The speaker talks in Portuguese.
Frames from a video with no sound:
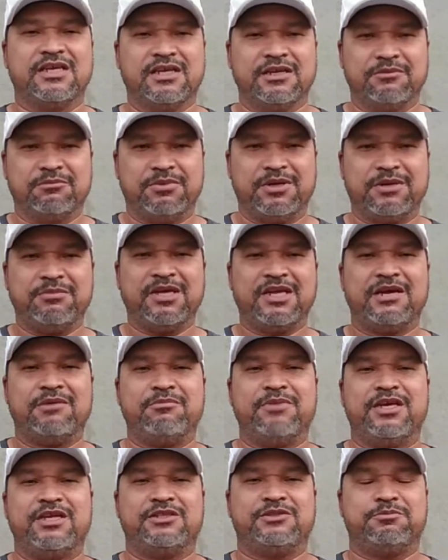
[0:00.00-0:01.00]

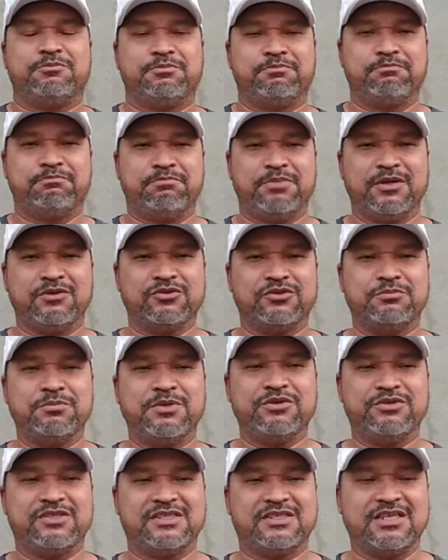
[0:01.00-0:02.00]
primeiramente, pelos
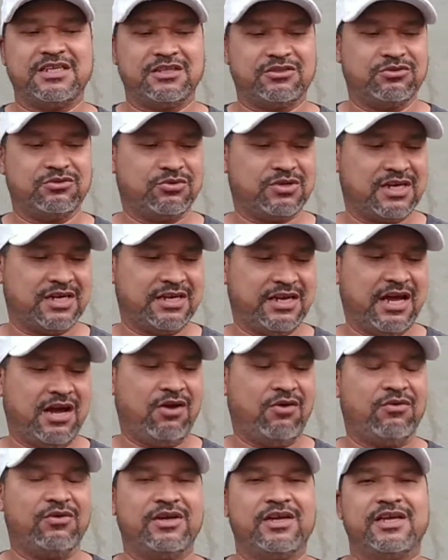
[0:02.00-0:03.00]
mil inscritos do canal.
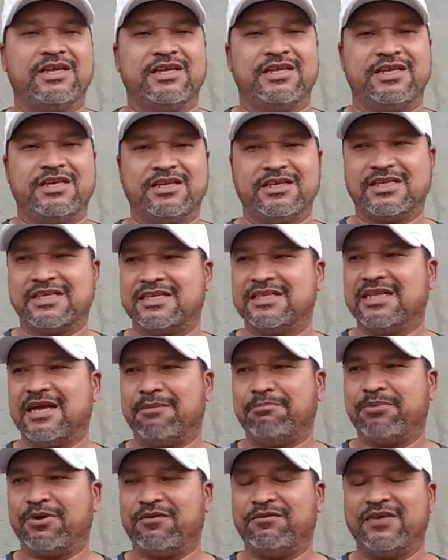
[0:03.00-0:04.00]
E
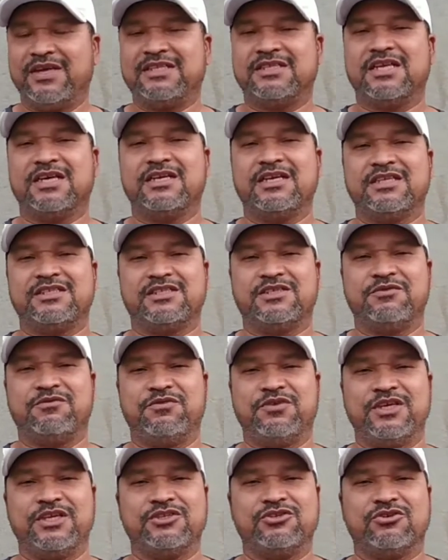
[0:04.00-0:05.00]
aproveitando esse
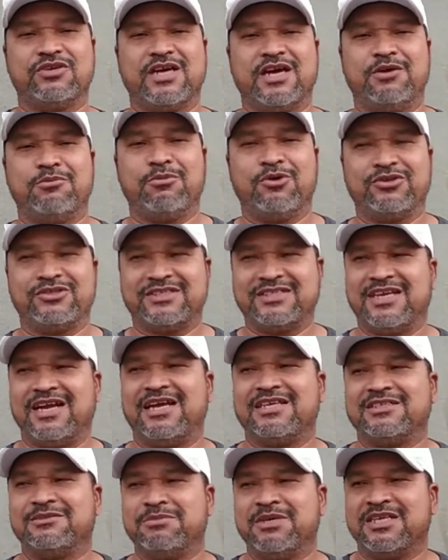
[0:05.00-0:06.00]
vídeo, eu quero mostrar
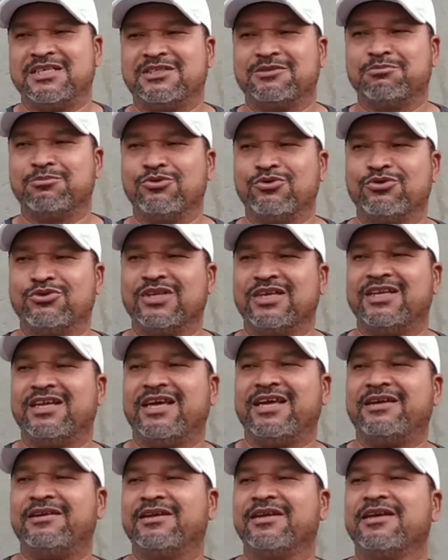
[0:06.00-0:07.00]
as minhas mudas,
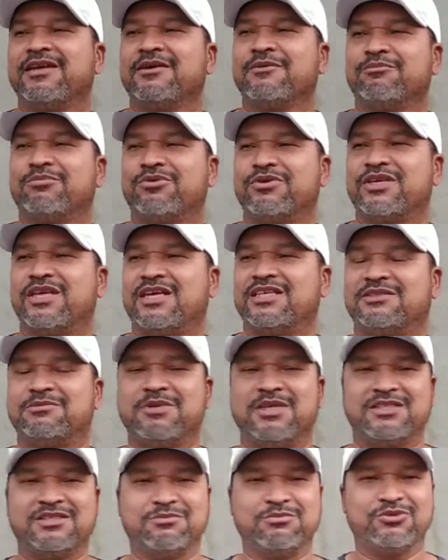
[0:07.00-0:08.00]
né? Porque as
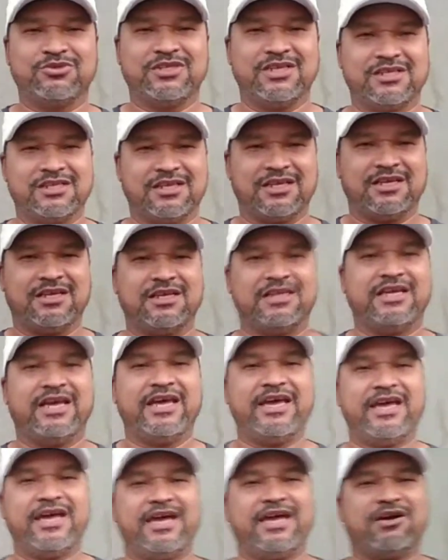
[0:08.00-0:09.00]
minhas mudas,
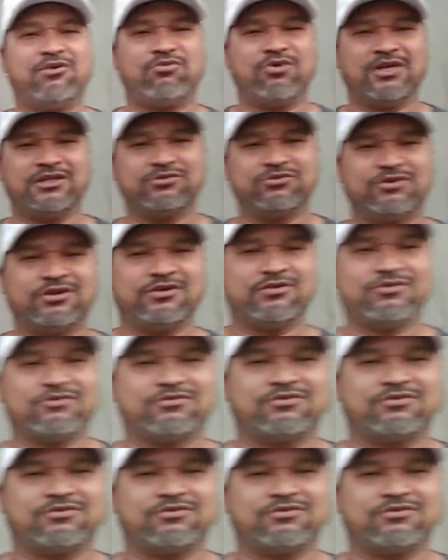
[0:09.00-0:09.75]
é, quando eu